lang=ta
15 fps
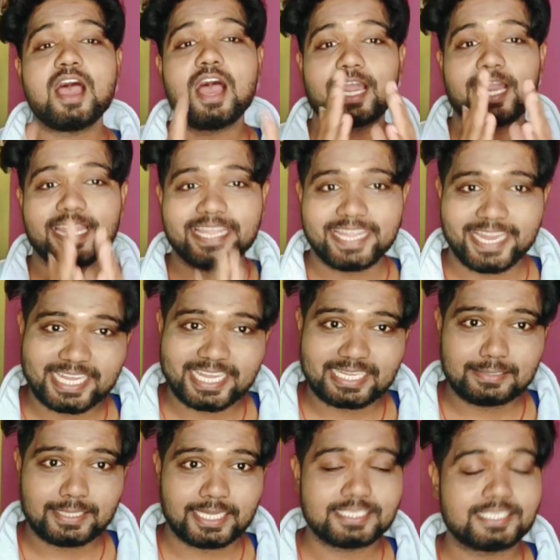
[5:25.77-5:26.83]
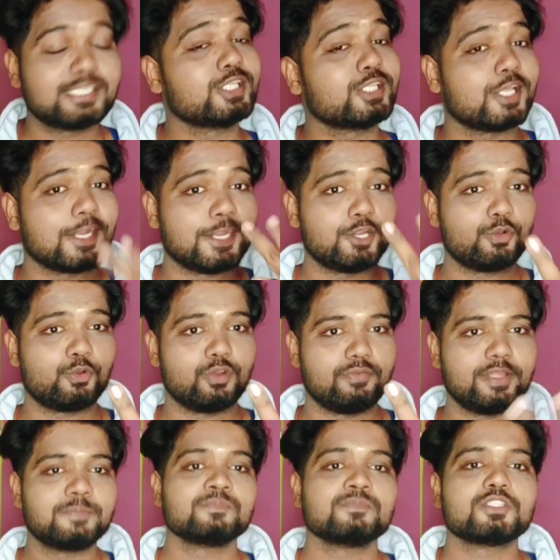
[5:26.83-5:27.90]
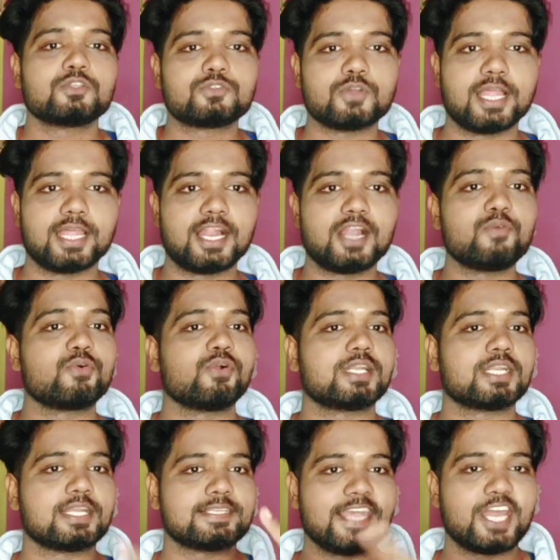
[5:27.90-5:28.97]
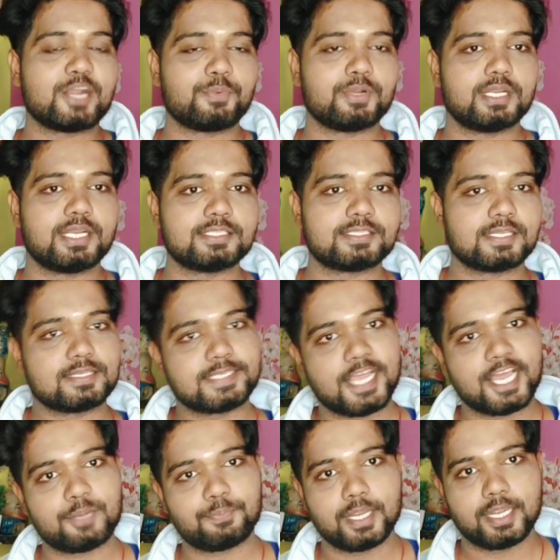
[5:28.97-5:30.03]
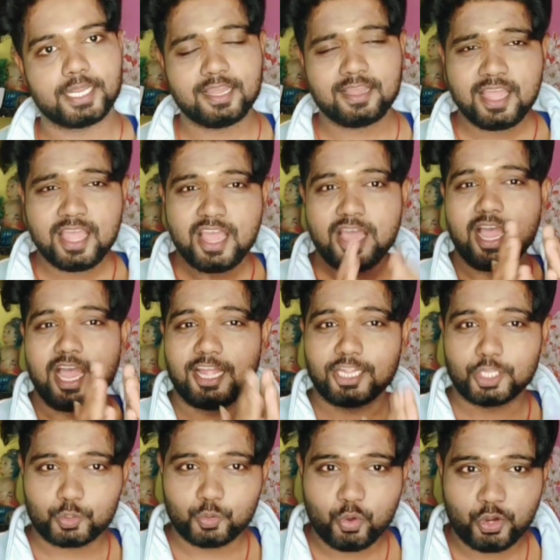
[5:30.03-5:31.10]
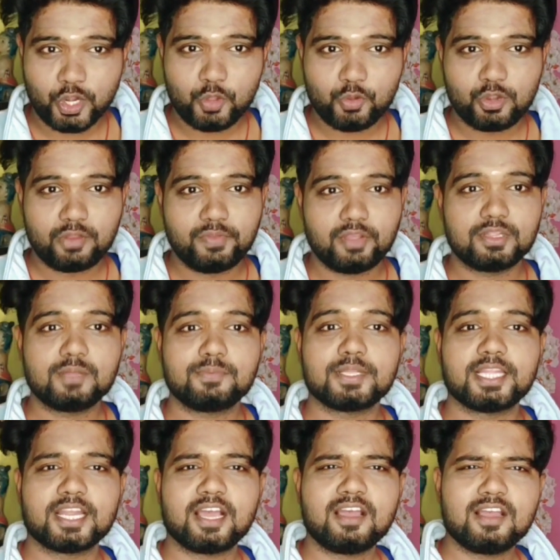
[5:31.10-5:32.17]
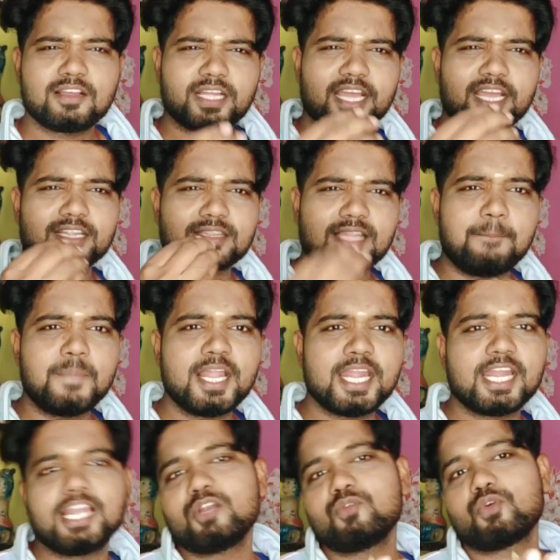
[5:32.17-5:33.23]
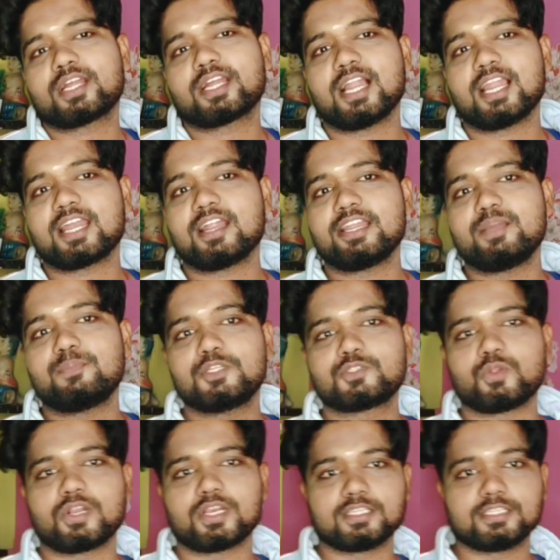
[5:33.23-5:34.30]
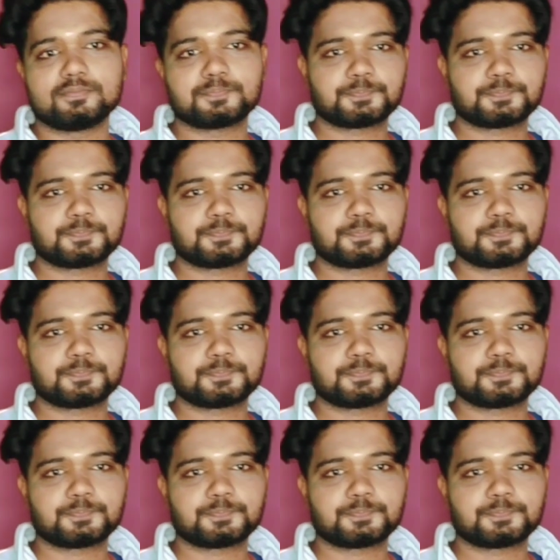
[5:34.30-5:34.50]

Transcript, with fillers: ஆனா எனக்கு தெரிஞ்சது இந்த ரெண்டு குருவி ஸோ அதனால உங்கள்கிட்ட நான் ஷேர் பண்ண நினைச்சேன் நான் ஷேர் பண்ணிட்டேன் அந்த தூக்குனாங்குருவி வந்து பாத்தீங்கன்னா தமிழர்களின் ஒரு கலரான எப்படி சொல்றது